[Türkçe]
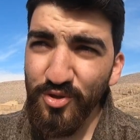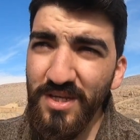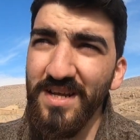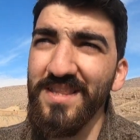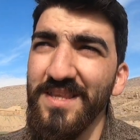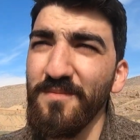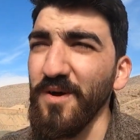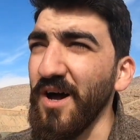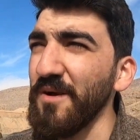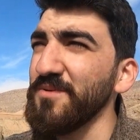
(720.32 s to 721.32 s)
ocağının
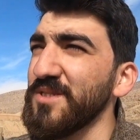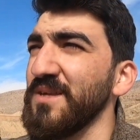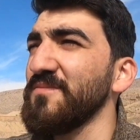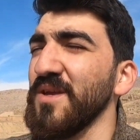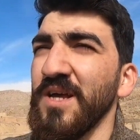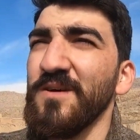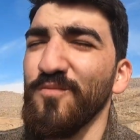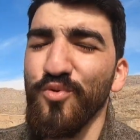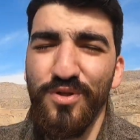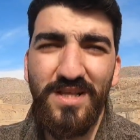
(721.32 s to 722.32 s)
dibi abi sen
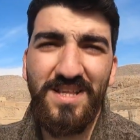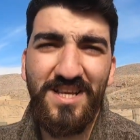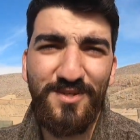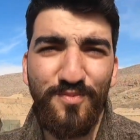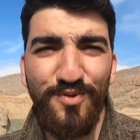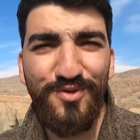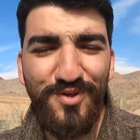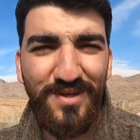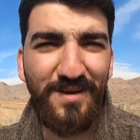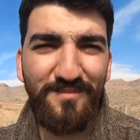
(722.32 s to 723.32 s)
burada da taş
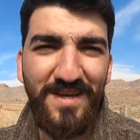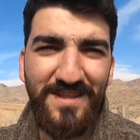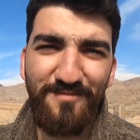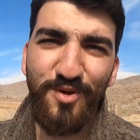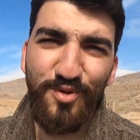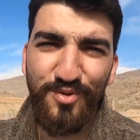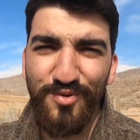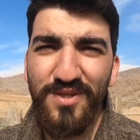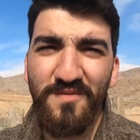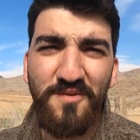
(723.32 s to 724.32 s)
bulursun yapma etme
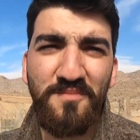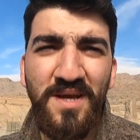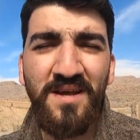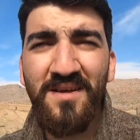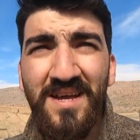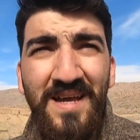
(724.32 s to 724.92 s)
gözünü seveyim ya.